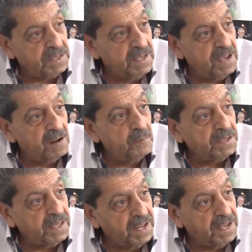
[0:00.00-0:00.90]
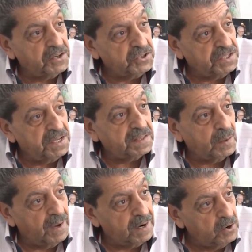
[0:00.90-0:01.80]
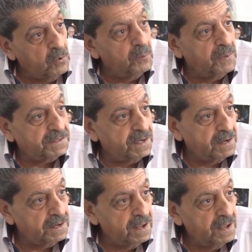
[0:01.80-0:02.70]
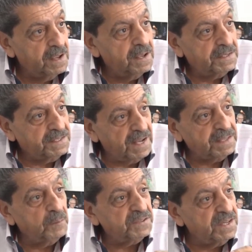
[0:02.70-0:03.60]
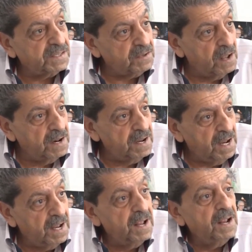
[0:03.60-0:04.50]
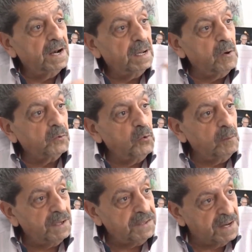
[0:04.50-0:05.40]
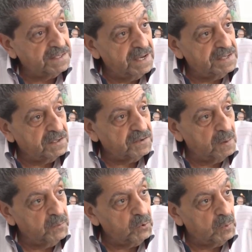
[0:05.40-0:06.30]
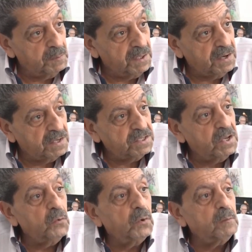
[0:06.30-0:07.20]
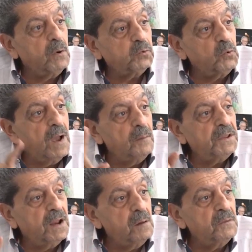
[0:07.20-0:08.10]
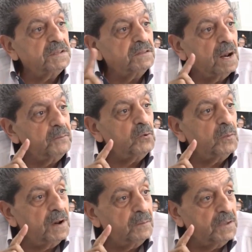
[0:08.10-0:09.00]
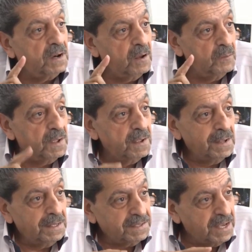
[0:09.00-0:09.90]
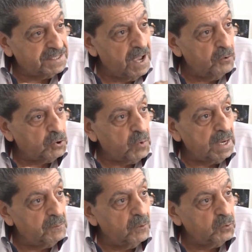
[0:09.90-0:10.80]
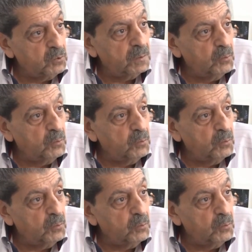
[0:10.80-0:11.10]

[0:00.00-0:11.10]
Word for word: الدائره بتاريخ جديد تبع اليوم مثلا ساعتها بصير صالح لموضوع مدرسه اذا طالبينه بالمدرسه ولموضوع امن عام اذا طالبينه بالامن العام تيسهلوا شوي موضوع